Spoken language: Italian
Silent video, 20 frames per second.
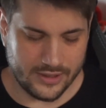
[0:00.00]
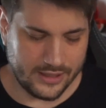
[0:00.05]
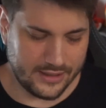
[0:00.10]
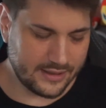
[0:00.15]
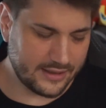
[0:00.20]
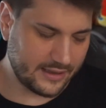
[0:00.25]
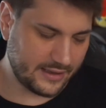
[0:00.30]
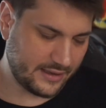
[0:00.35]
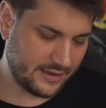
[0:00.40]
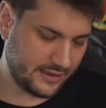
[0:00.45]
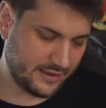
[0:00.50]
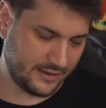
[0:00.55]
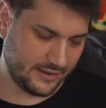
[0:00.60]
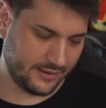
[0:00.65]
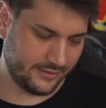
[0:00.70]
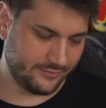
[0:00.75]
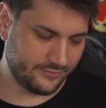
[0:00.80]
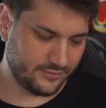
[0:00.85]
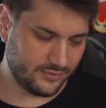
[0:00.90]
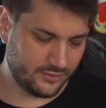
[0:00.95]

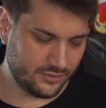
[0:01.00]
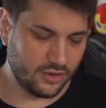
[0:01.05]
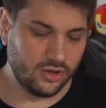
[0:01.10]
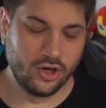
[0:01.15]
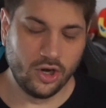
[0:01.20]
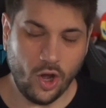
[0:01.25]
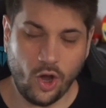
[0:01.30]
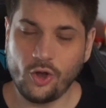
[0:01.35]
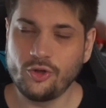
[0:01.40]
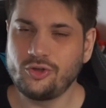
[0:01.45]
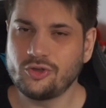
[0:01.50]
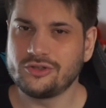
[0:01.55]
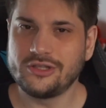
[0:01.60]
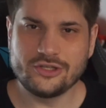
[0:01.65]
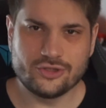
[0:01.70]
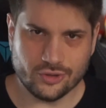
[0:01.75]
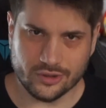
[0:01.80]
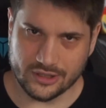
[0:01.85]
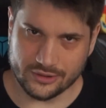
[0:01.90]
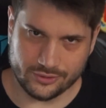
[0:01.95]
che L'odio dei
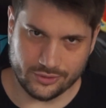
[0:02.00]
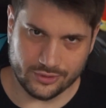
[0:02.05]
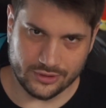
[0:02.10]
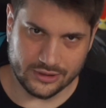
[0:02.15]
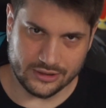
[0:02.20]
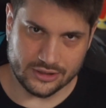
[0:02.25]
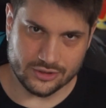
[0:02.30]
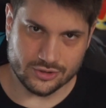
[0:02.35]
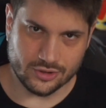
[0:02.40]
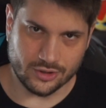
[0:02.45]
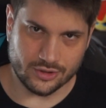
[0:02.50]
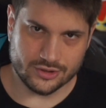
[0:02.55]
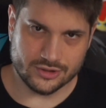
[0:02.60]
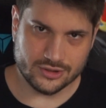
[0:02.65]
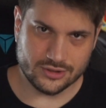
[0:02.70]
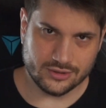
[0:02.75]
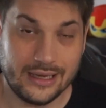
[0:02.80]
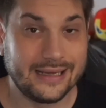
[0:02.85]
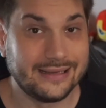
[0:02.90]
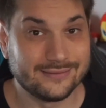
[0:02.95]
giocatori di
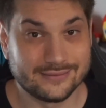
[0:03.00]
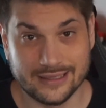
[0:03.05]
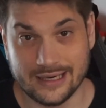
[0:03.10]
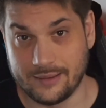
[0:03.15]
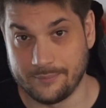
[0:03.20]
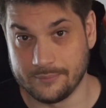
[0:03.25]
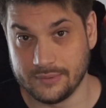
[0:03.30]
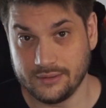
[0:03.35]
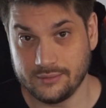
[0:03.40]
SOS, entrambi,